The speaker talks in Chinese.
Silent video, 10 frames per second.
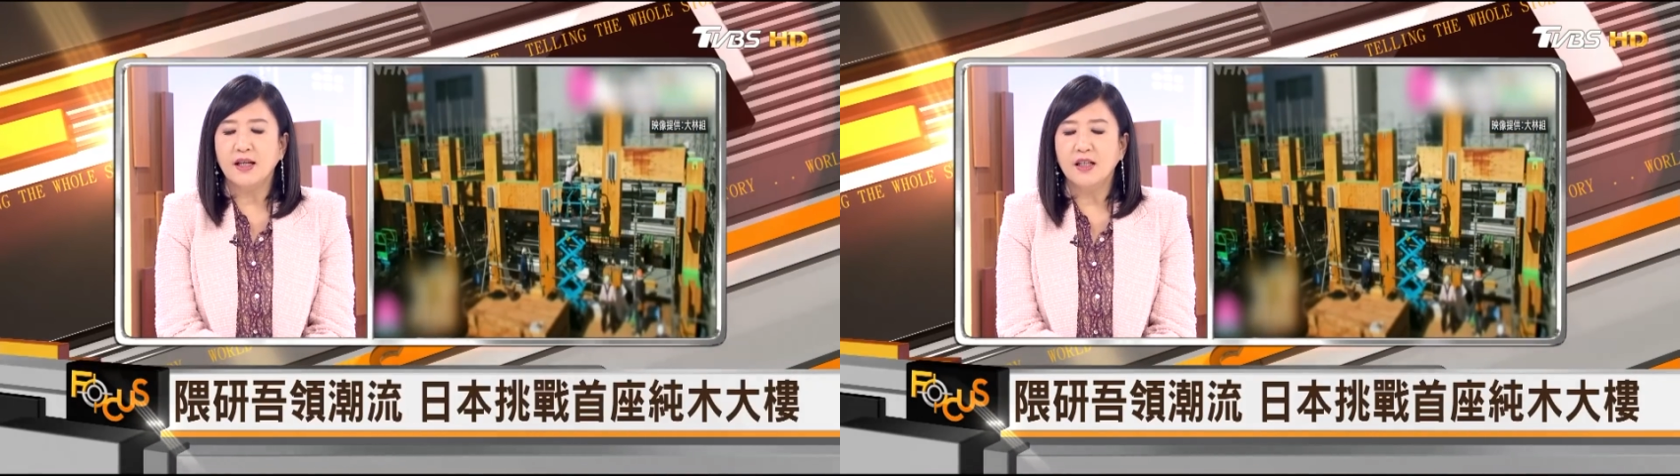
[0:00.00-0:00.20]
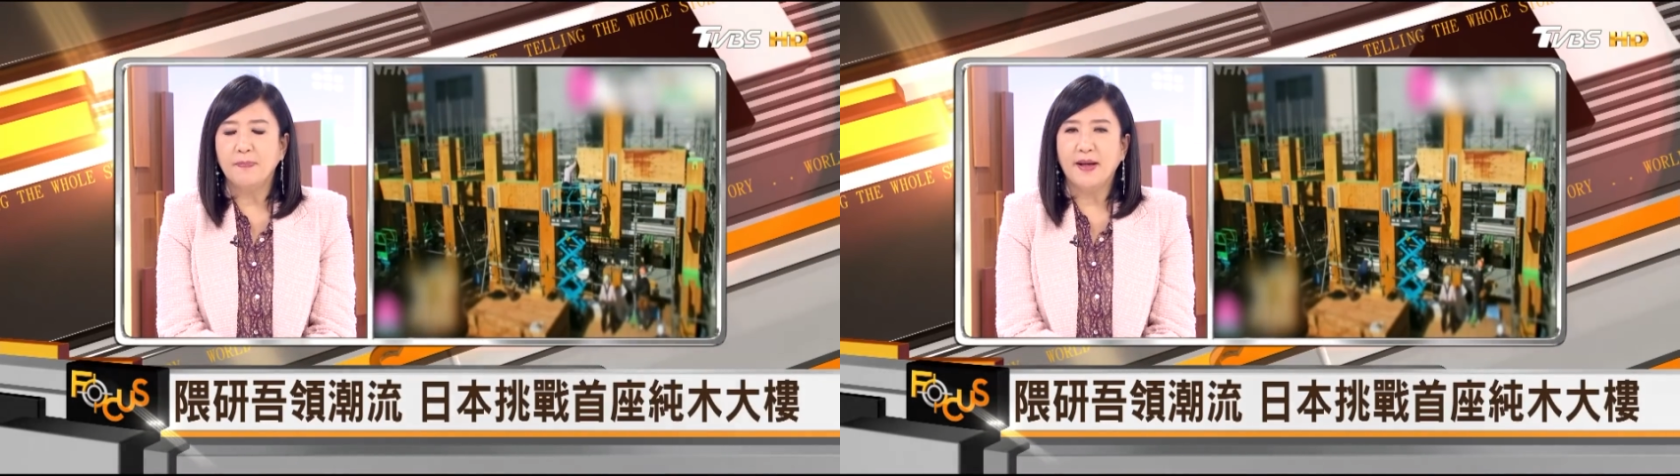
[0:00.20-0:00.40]

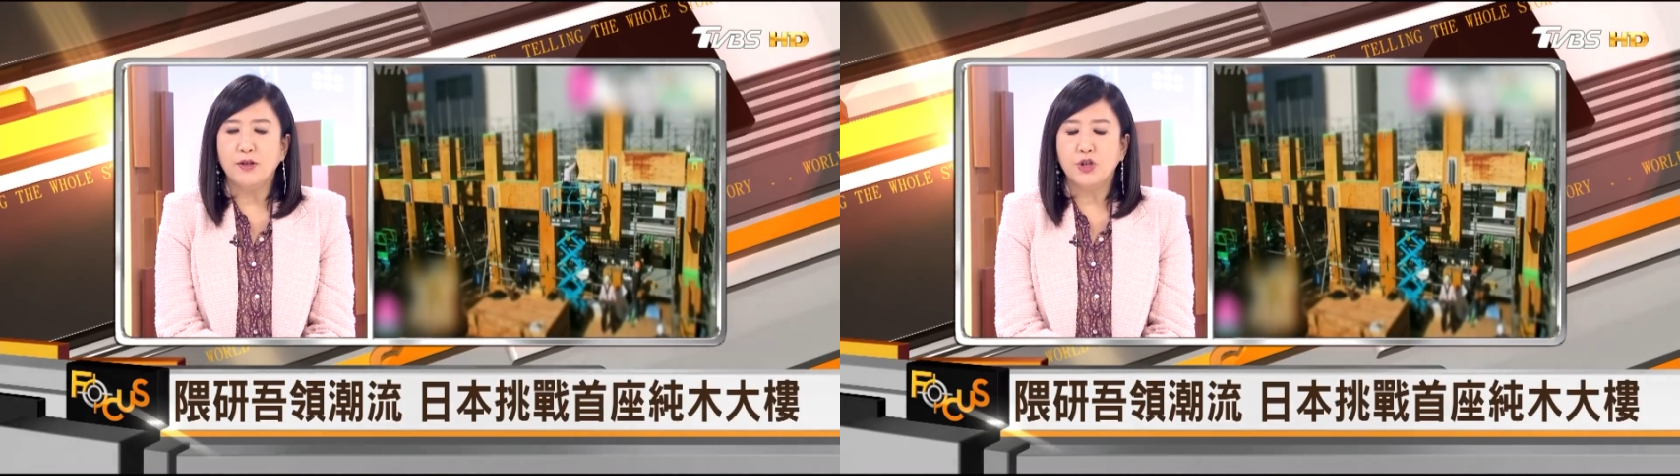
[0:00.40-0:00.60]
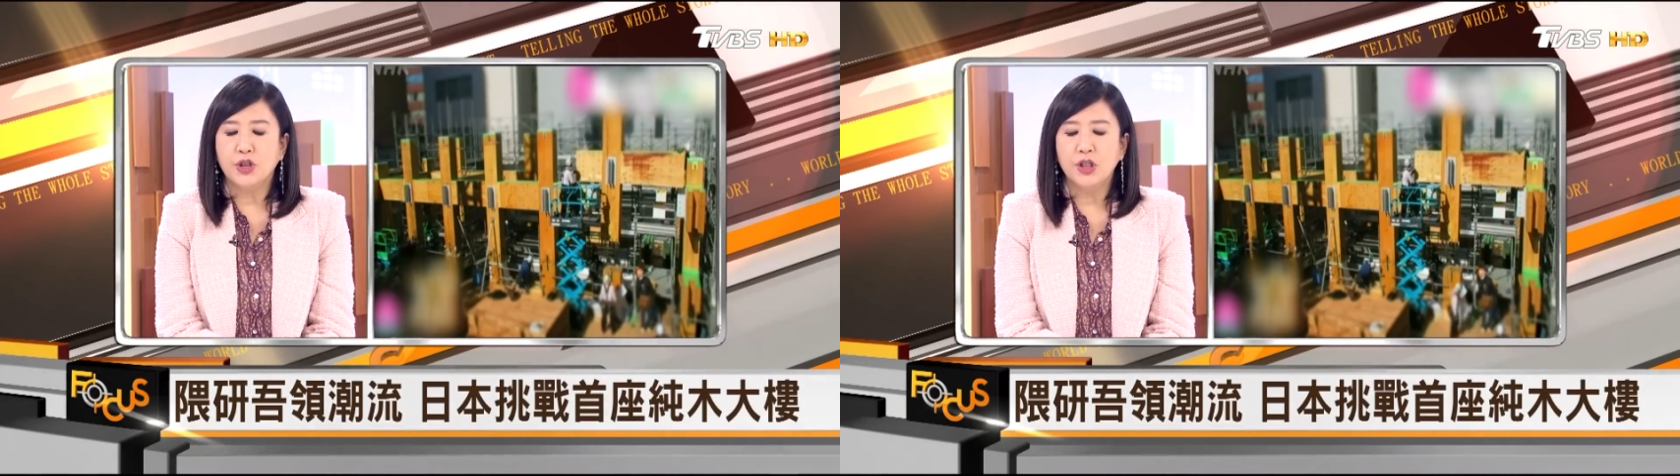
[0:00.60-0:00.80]
日本
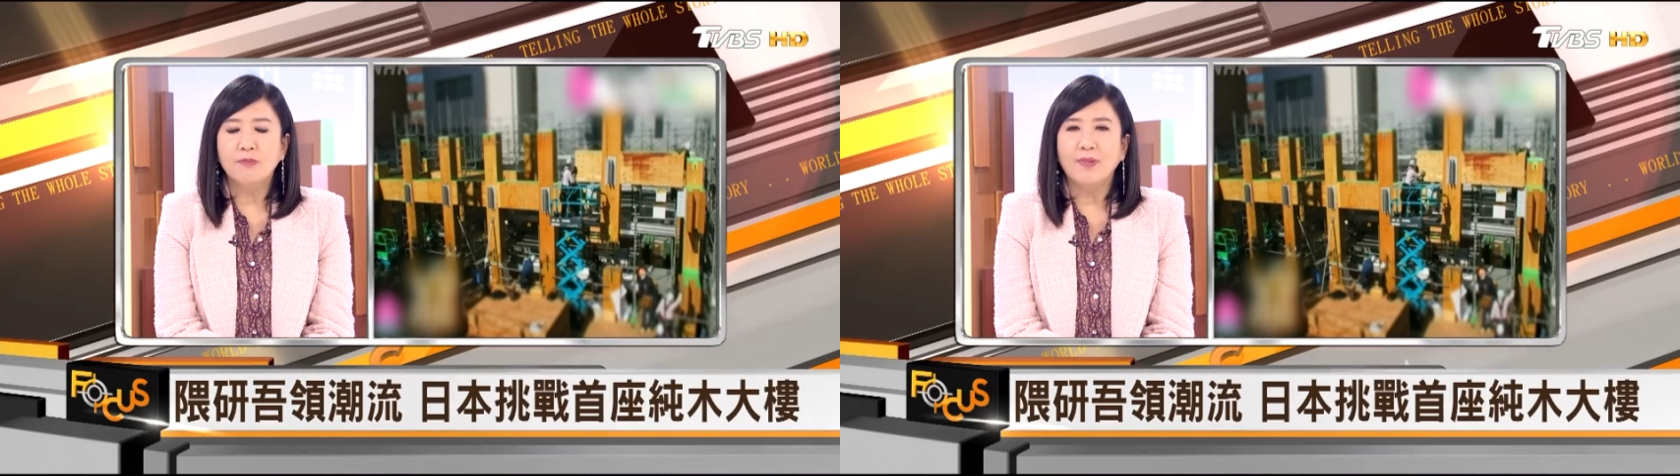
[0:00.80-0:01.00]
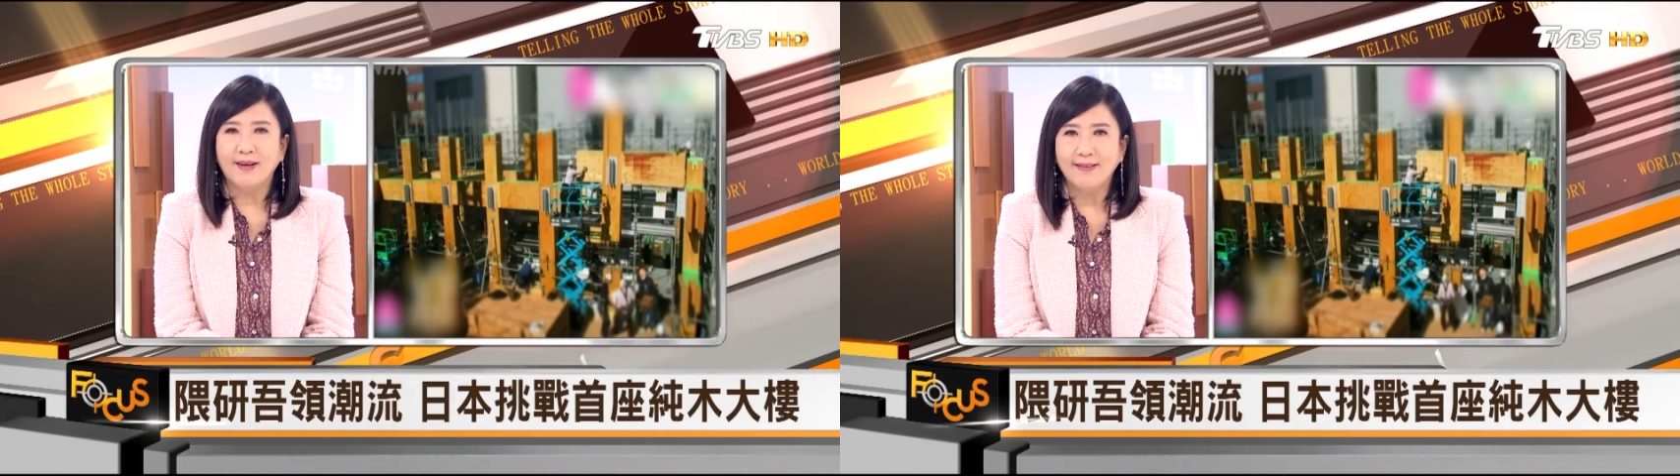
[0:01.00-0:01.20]
知
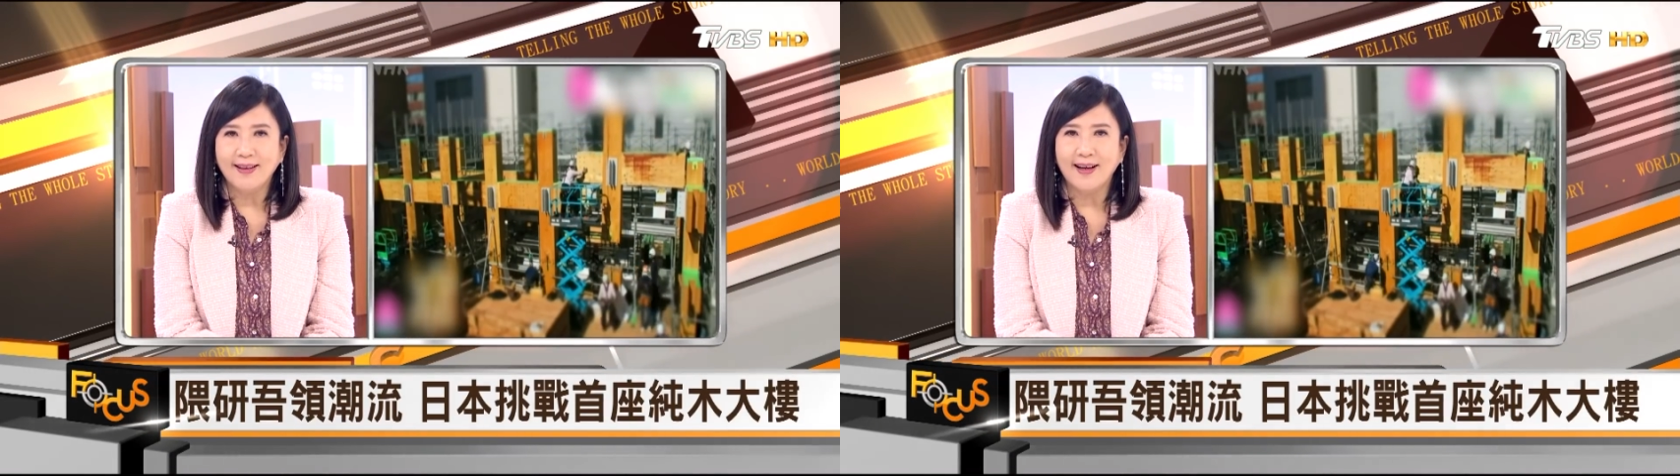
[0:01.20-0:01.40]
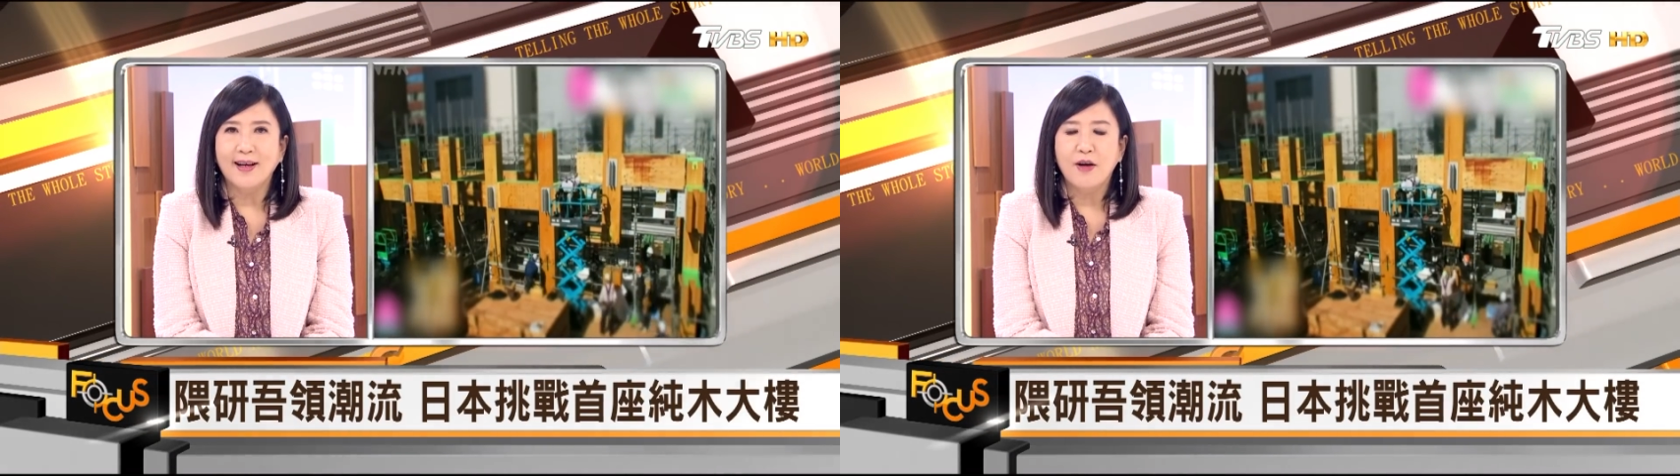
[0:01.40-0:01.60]
名的